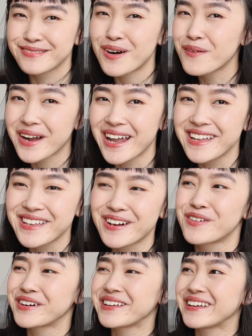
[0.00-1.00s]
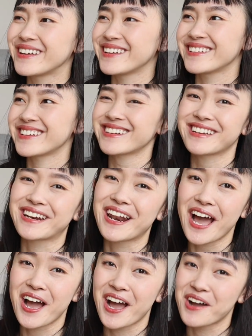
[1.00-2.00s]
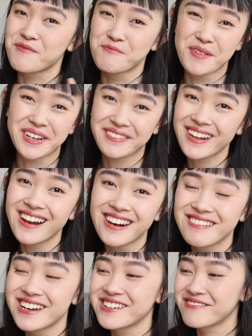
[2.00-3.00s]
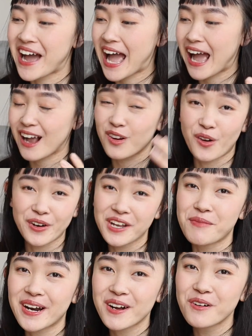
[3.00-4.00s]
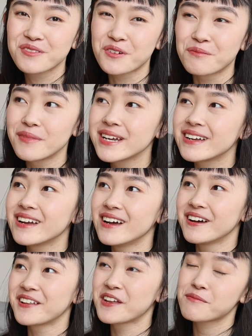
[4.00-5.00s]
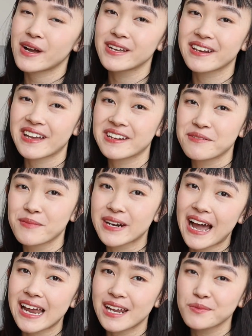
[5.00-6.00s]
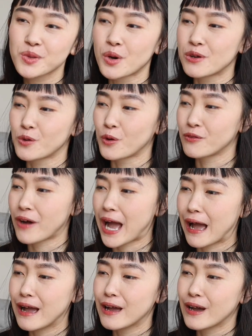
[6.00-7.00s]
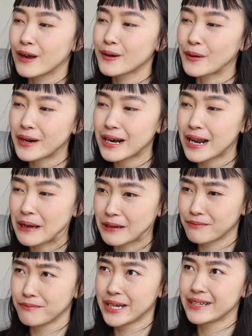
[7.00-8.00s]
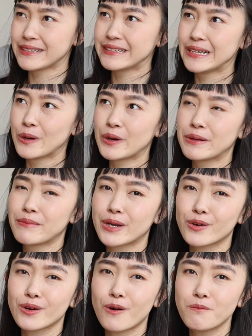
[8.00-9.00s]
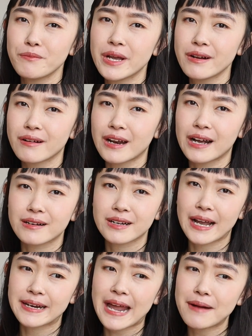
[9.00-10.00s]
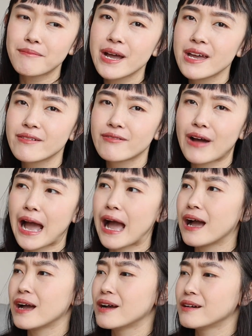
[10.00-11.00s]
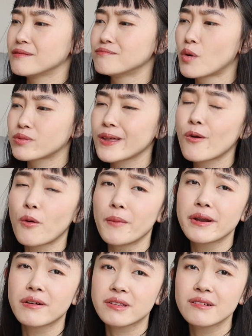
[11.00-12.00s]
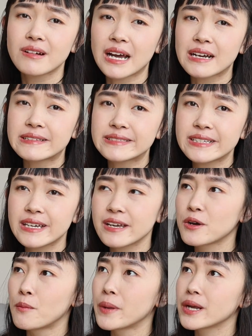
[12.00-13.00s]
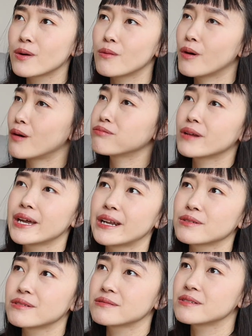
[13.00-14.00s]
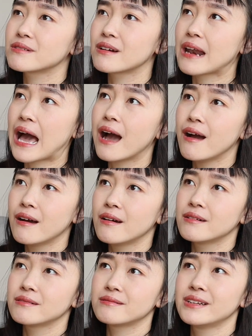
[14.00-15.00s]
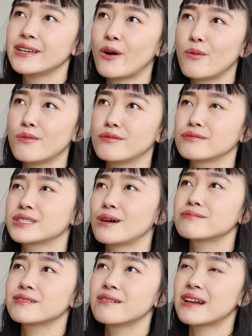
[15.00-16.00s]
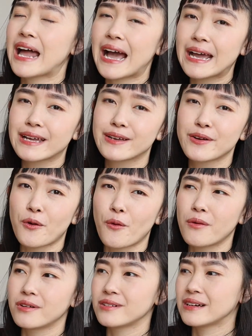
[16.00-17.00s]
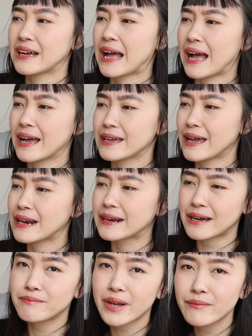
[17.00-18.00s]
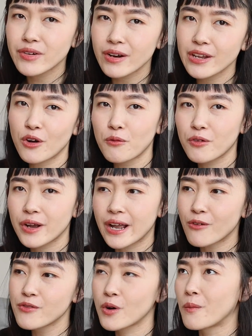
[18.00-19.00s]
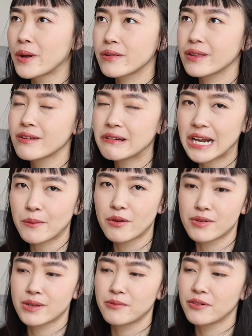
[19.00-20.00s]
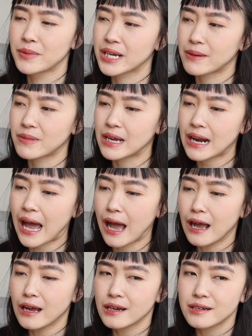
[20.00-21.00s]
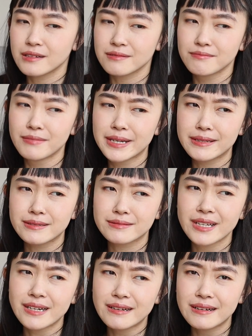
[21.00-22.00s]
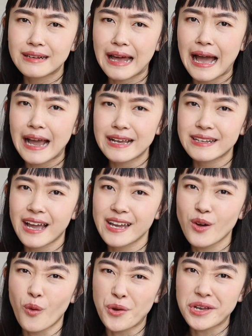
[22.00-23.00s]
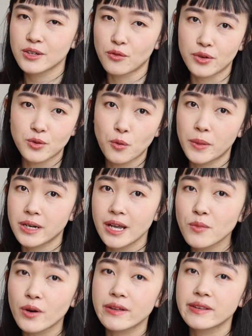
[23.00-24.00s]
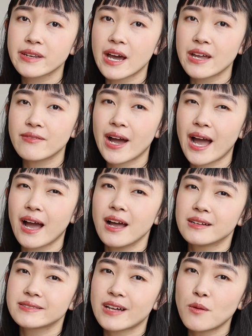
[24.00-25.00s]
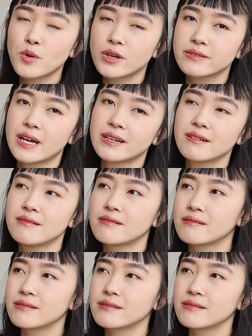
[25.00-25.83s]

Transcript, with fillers: ok nhận luôn thì chắc chắn là mình rất là lười và có thể bạn không giống mình nhưng mà hiện nay thì mình đã 25 tuổi rồi và nói thật là mình nhiều khi mình còn không biết được là cái đam mê và mục tiêu của mình thực sự là cái gì ấy kiểu mình cũng không thể nào tưởng tượng được là liệu trong tương lai kiểu hai hay là 5 năm nữa liệu cái công việc của mình sẽ như thế nào bởi vì mình cảm thấy là mình rất là hay thay đổi kiểu ví dụ mình thích một cái gì đấy và sau một thời gian thử